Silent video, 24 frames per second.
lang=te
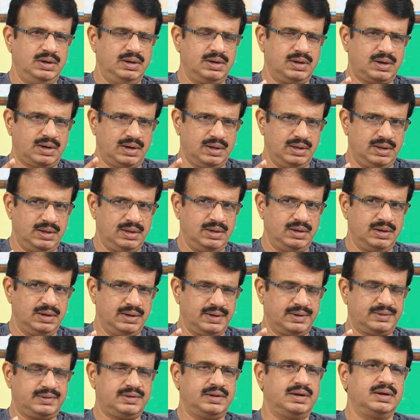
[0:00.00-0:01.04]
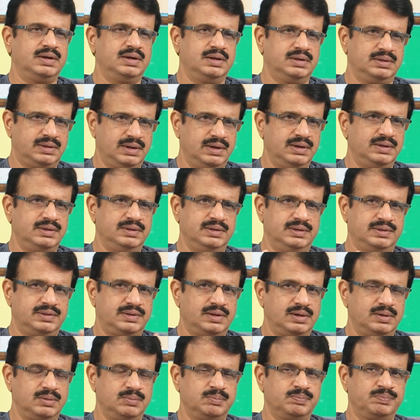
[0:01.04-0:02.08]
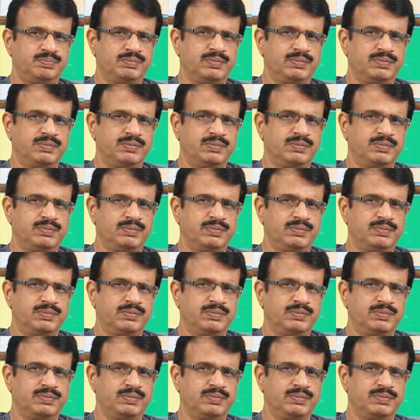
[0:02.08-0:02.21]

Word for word: అక్కడ నిరసన తెలియజేశారు